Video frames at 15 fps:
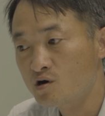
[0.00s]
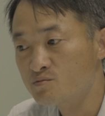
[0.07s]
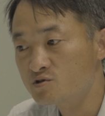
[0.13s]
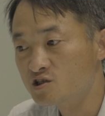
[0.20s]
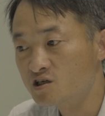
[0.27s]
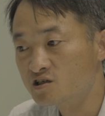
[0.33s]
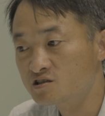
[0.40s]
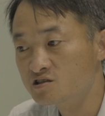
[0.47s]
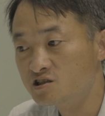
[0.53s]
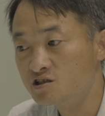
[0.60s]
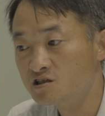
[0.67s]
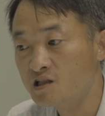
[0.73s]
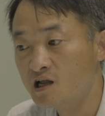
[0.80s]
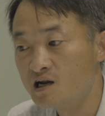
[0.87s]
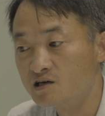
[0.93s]
하면 자기
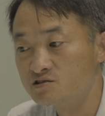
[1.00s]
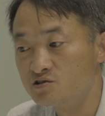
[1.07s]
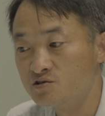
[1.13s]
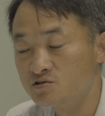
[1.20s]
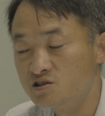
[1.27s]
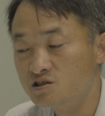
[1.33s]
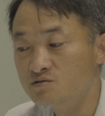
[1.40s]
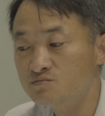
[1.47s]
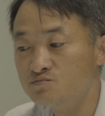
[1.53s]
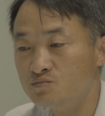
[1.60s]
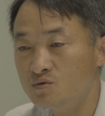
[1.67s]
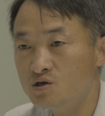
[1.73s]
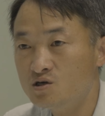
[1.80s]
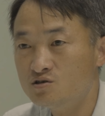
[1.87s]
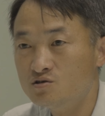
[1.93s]
직이 날아가죠.
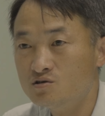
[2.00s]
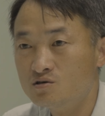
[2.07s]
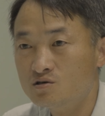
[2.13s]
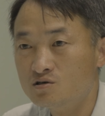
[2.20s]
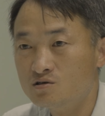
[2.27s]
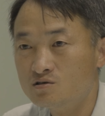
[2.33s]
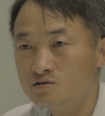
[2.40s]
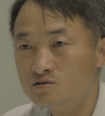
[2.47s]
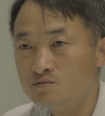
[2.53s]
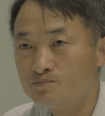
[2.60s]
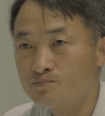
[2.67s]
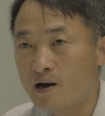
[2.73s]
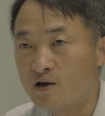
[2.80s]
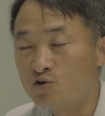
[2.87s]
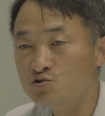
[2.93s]
지금
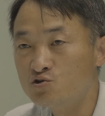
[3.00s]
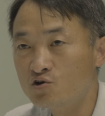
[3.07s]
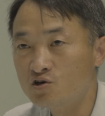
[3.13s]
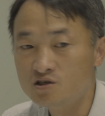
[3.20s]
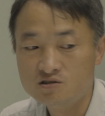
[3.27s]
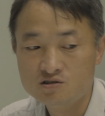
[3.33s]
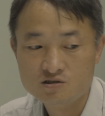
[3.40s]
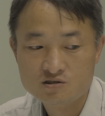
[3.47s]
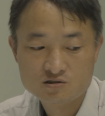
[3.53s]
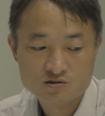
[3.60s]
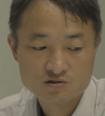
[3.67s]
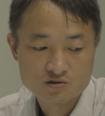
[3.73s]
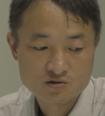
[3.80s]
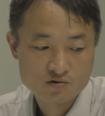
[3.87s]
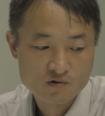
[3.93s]
발언력이
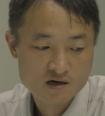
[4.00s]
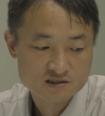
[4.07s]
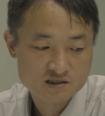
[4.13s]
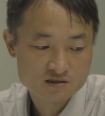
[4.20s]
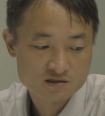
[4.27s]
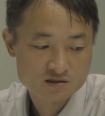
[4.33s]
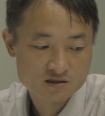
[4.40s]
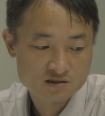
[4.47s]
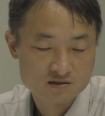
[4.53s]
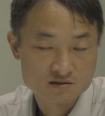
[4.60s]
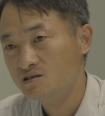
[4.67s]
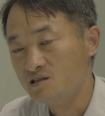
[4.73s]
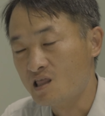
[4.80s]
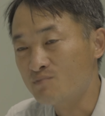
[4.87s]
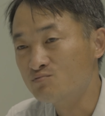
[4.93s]
있는
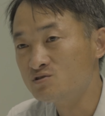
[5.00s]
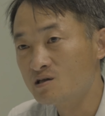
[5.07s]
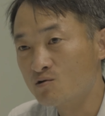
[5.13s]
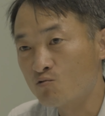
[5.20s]
과학자들은 대부분 다